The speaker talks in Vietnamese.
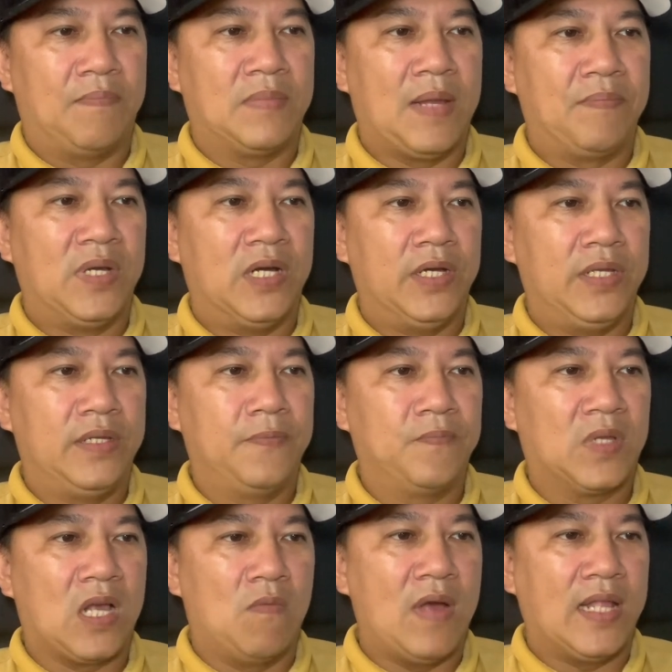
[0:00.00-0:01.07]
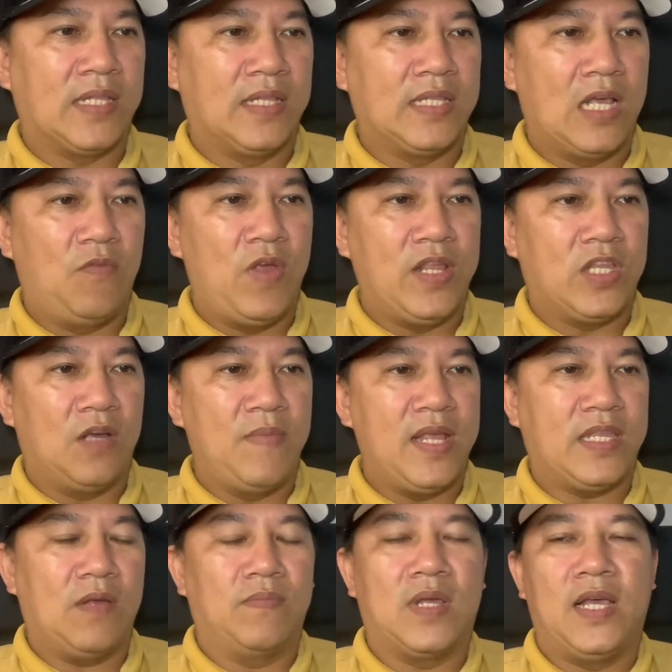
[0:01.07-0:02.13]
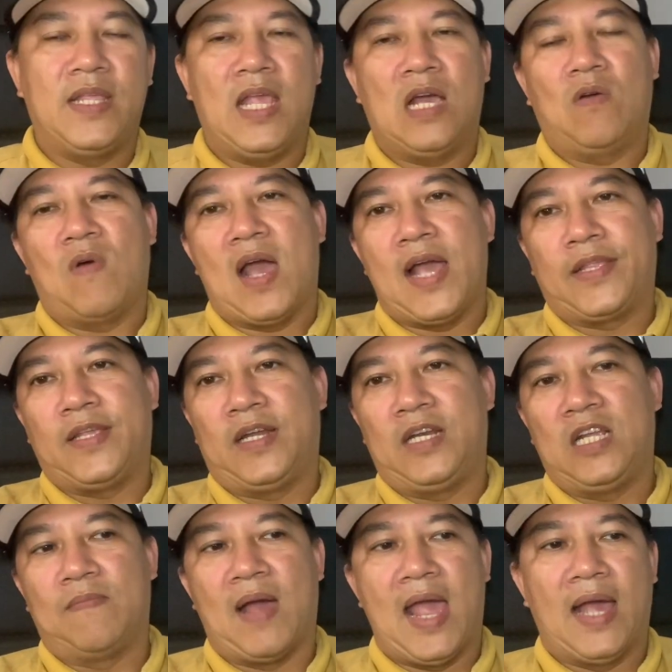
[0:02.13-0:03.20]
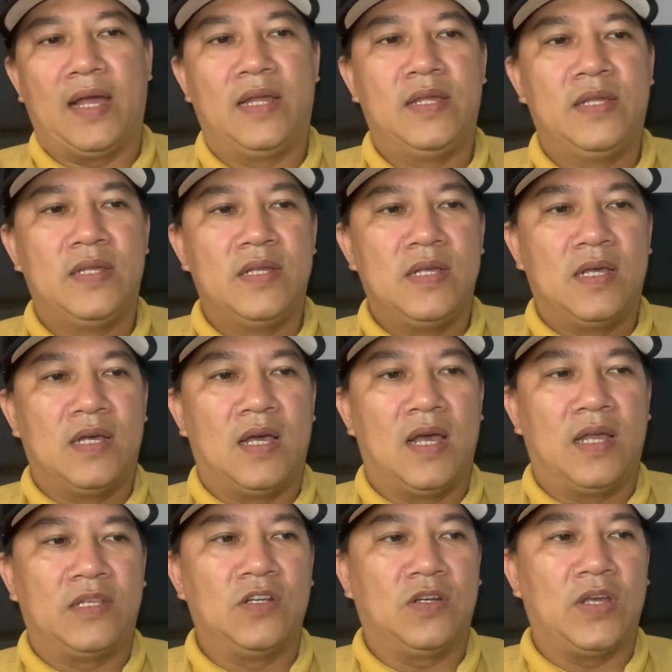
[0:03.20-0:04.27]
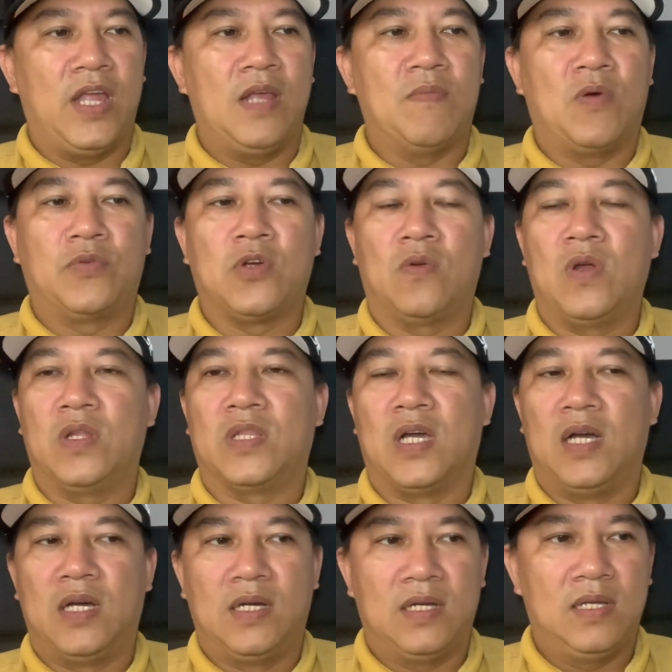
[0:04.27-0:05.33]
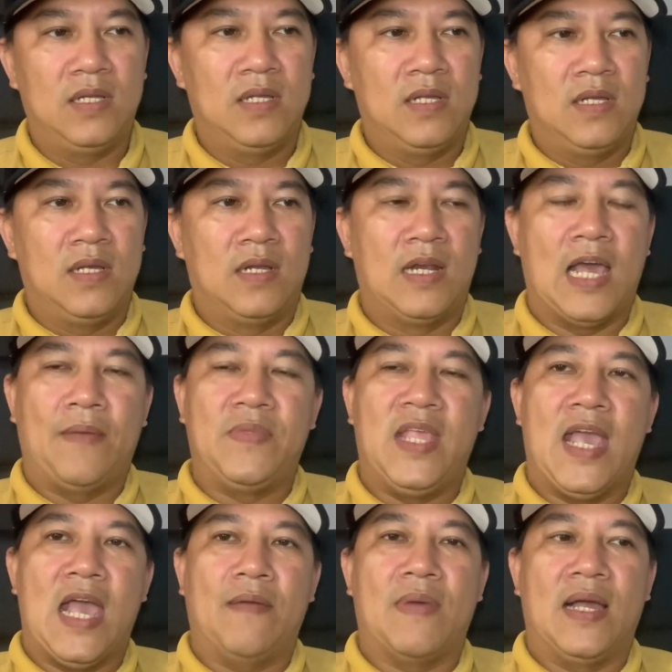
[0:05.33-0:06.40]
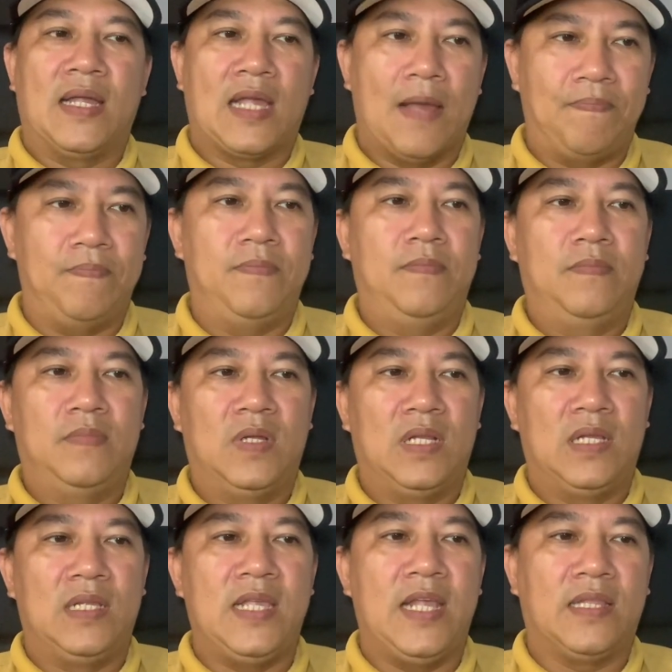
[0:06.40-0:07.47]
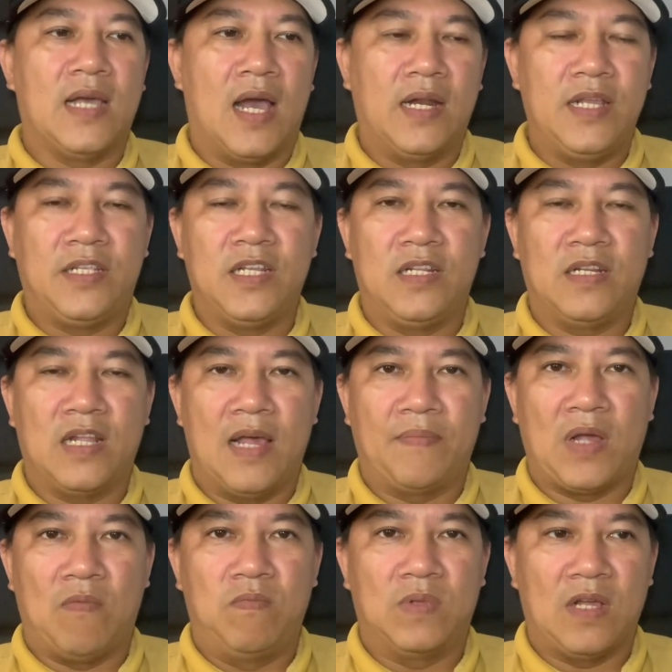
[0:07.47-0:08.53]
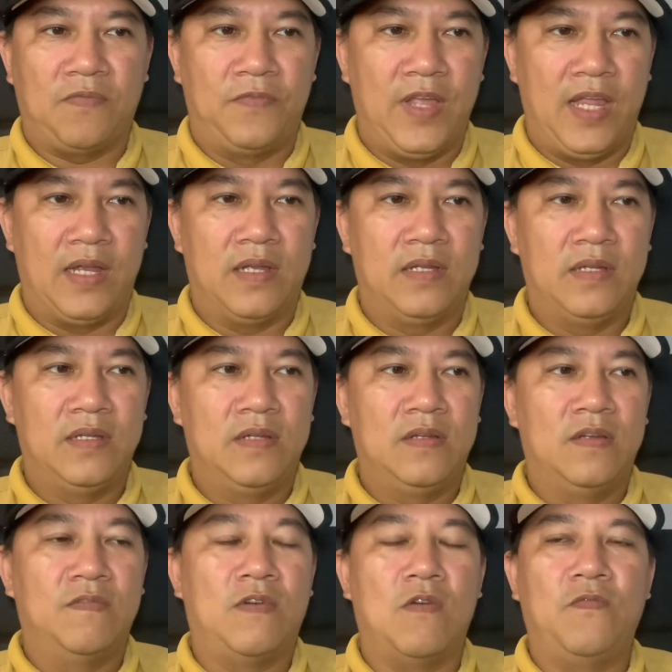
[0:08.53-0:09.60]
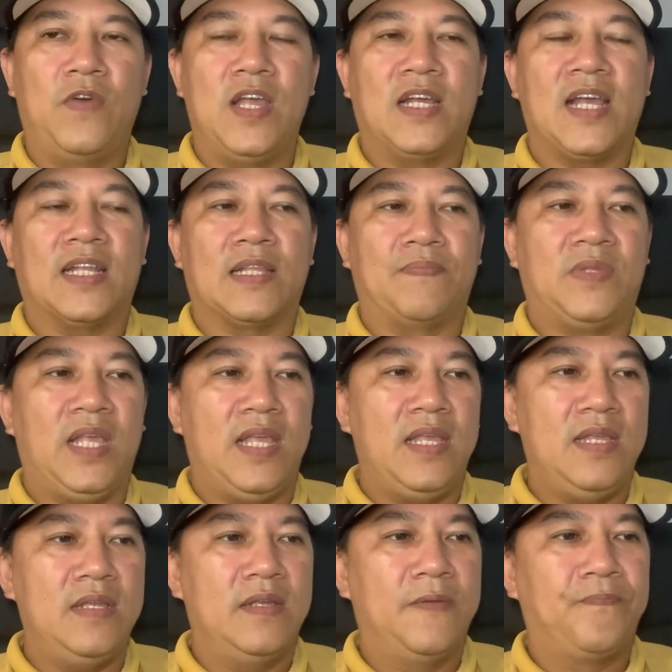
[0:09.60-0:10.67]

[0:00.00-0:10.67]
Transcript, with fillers: năm người. Công an tỉnh Thái Nguyên cho biết trong thời gian qua trên địa bàn à, xuất hiện một số đối tượng làm giả bằng cấp giấy tờ để xin làm cộng tác viên phóng viên các tạp chí